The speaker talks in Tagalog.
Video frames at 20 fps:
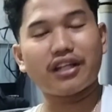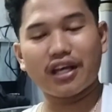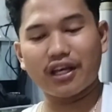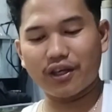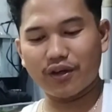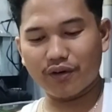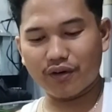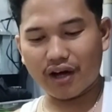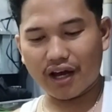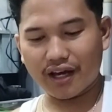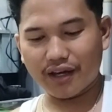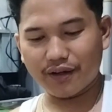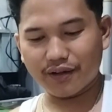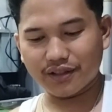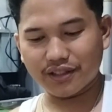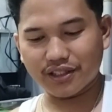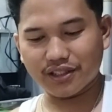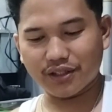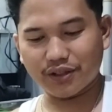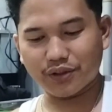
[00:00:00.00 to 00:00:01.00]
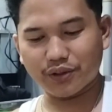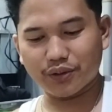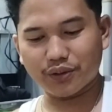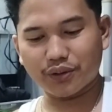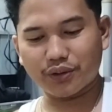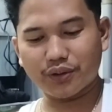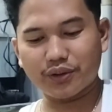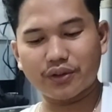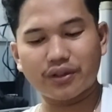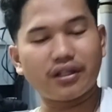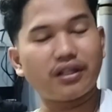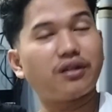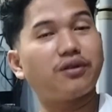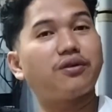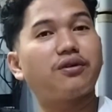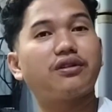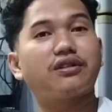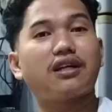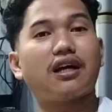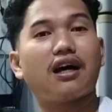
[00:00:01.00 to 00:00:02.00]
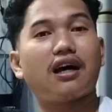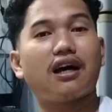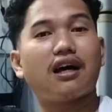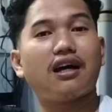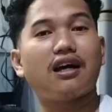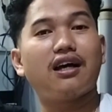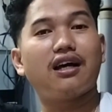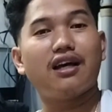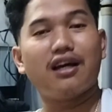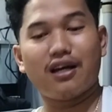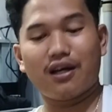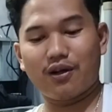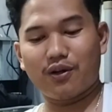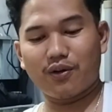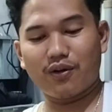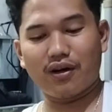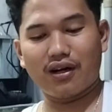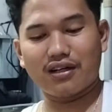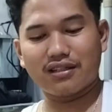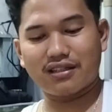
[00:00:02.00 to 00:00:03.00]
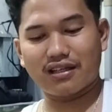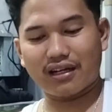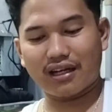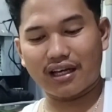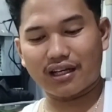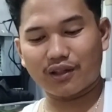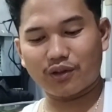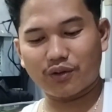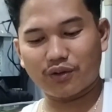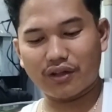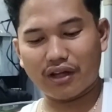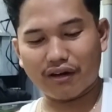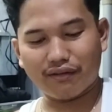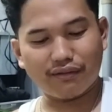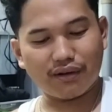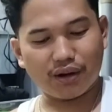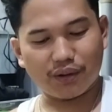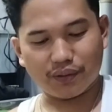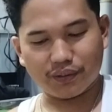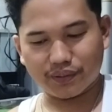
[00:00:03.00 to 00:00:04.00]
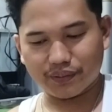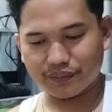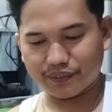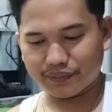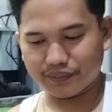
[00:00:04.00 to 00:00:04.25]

thank you kaayo si Sir Soto dito sa lugar sa Recto Davao.